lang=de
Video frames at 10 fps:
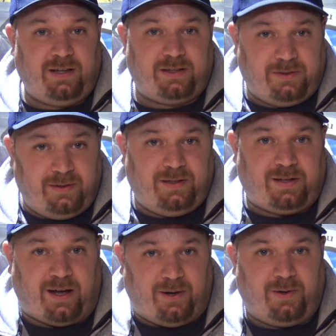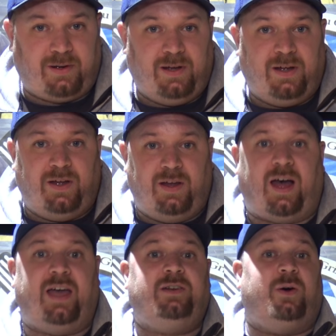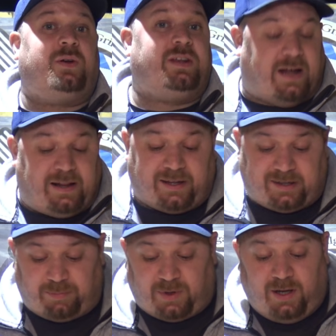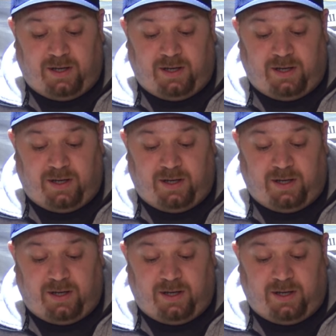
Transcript: natürlich auch ein Originalrezept.